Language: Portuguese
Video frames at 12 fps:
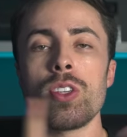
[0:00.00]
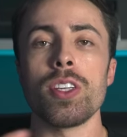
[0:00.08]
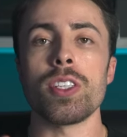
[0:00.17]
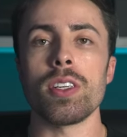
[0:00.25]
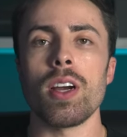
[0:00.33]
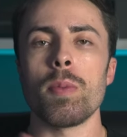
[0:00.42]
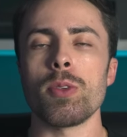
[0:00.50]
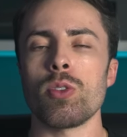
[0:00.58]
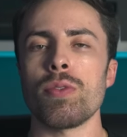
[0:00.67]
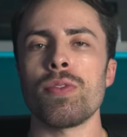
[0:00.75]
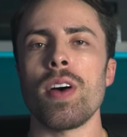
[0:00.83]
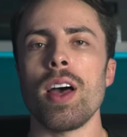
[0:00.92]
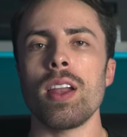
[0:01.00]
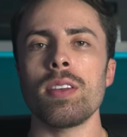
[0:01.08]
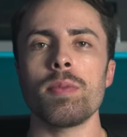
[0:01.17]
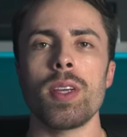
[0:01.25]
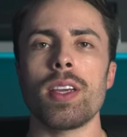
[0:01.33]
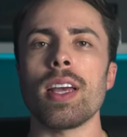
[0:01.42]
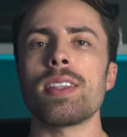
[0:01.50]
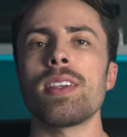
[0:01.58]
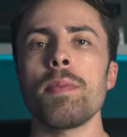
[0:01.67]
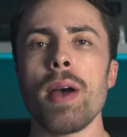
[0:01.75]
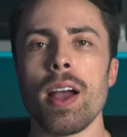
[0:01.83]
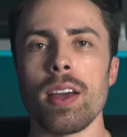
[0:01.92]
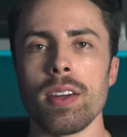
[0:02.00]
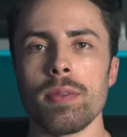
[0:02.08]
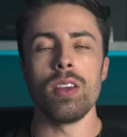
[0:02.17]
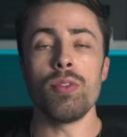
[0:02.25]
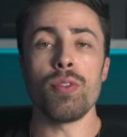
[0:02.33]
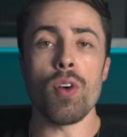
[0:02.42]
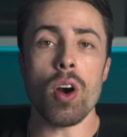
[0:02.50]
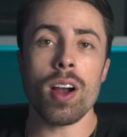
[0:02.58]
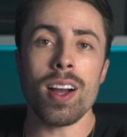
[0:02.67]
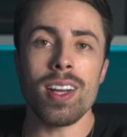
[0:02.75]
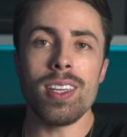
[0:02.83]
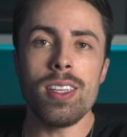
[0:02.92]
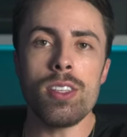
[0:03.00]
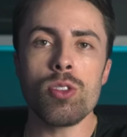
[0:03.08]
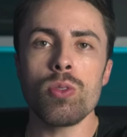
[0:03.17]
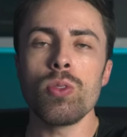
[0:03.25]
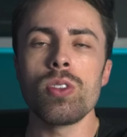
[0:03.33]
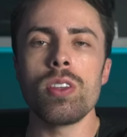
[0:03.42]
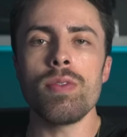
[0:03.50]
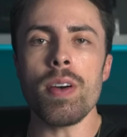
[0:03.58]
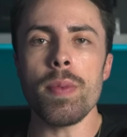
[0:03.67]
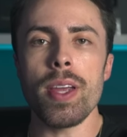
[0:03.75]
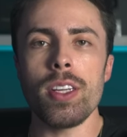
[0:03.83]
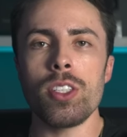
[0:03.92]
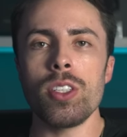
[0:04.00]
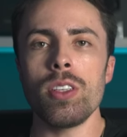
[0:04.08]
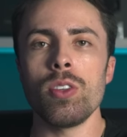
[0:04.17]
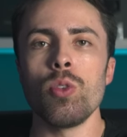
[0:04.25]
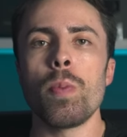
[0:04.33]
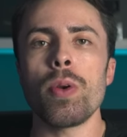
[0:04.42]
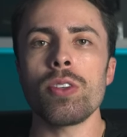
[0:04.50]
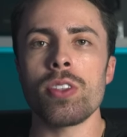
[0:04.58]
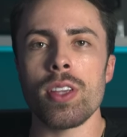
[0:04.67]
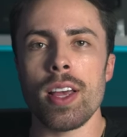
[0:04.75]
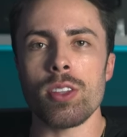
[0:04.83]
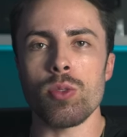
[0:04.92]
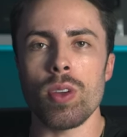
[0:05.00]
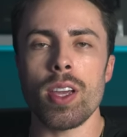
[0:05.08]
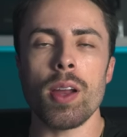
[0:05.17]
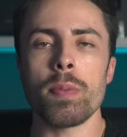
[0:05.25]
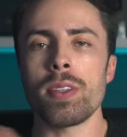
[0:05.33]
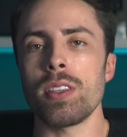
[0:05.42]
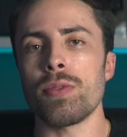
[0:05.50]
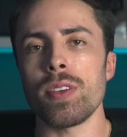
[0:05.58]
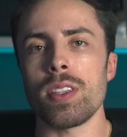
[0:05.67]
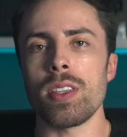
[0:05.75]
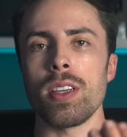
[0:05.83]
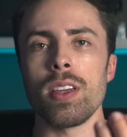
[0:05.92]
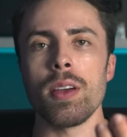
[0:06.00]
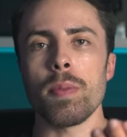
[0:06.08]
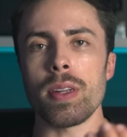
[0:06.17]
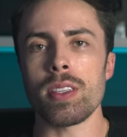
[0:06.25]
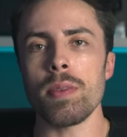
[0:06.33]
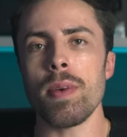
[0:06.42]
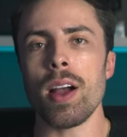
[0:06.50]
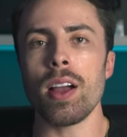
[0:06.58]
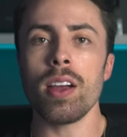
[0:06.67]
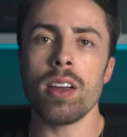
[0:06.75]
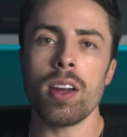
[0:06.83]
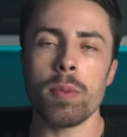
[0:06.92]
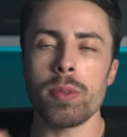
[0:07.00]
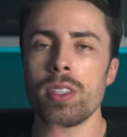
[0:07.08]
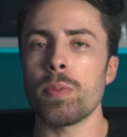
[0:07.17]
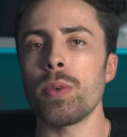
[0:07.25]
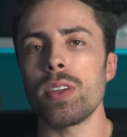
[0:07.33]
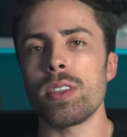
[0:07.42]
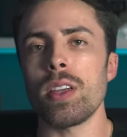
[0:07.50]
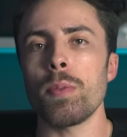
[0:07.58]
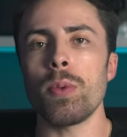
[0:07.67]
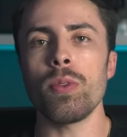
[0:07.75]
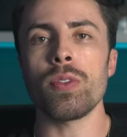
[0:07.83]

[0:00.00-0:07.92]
seja, a pessoa fala que quer ser magra e foca exclusivamente no processo que ela precisa fazer para ser magra. Ela precisa, por exemplo,